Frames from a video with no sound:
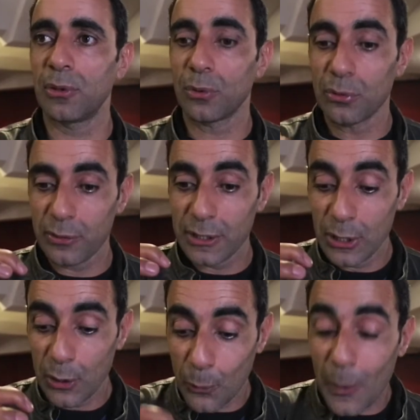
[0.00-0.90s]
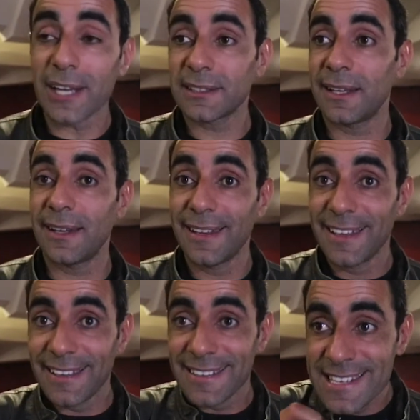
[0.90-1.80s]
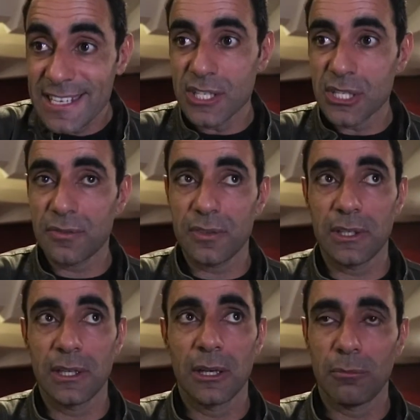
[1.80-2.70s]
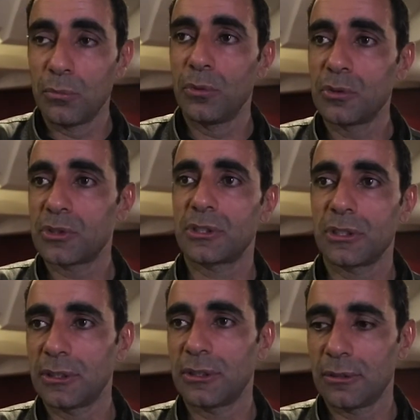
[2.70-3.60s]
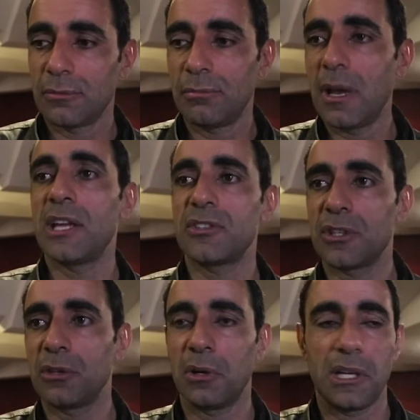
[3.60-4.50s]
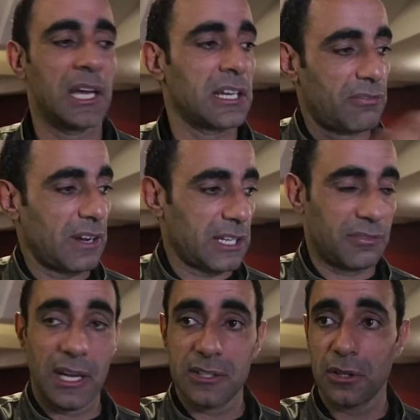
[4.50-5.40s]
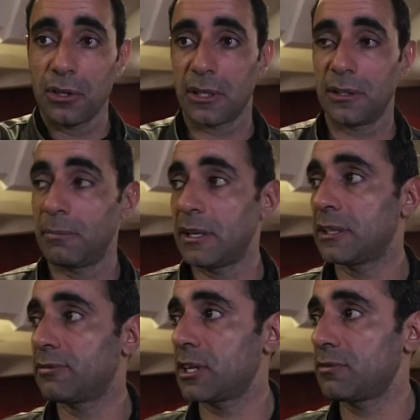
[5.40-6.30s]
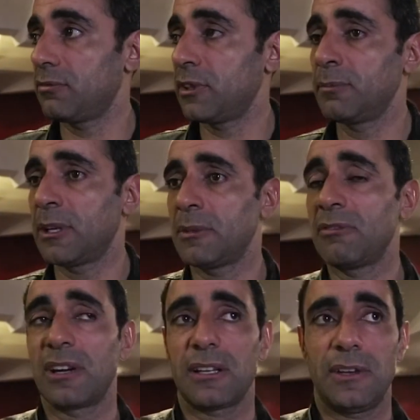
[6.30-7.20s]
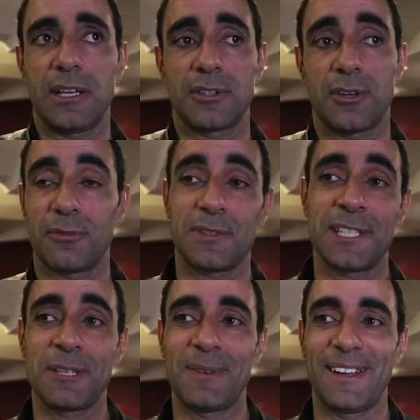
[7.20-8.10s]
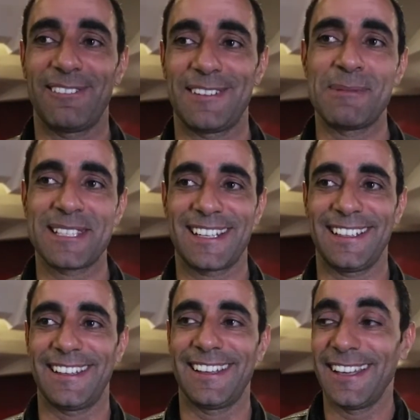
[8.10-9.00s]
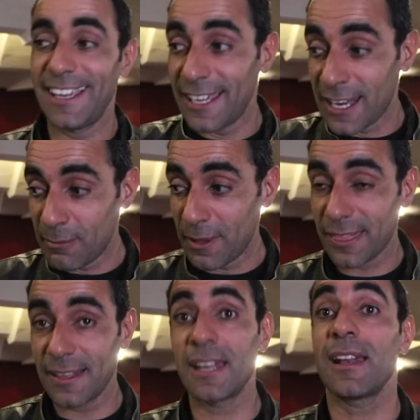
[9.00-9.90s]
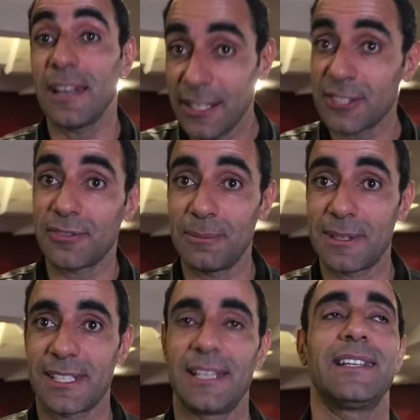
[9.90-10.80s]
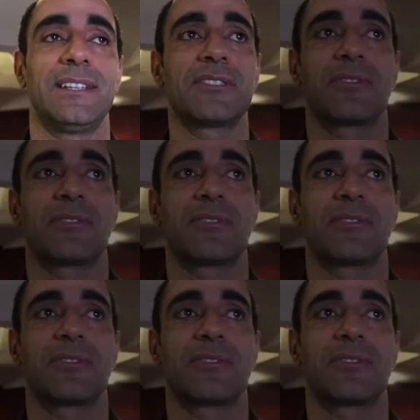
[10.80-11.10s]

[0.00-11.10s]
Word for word: اللي نقول فيه وقتها نعيش فيه مش آه، مأجل ولا انا نفكر في حاجه اخرى ما نتفرج في الفيلم انا نبدا نفكر في حاجه اخرى في السينما في المسرح لا انا نمثل انا نعيش في المساله اللي نعيش